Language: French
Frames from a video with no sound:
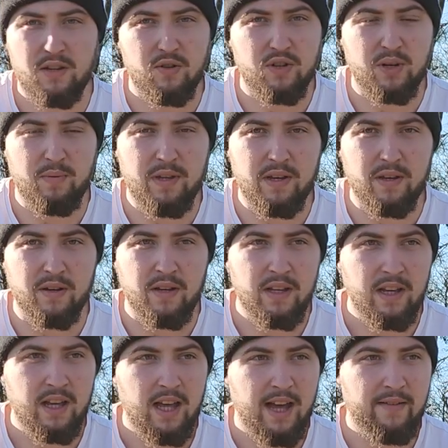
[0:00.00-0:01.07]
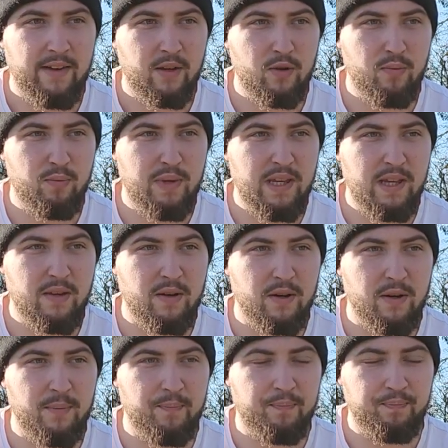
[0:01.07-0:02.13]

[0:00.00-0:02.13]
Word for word: que j'ai mis euh, avec une bille, euh,